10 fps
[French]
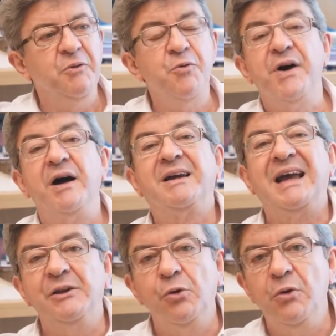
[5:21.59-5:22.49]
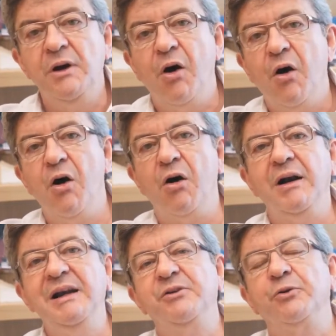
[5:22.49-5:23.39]
il vous fait un cadeau. Or,
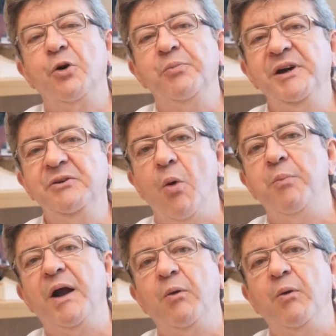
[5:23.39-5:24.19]
les entreprises n'ont pas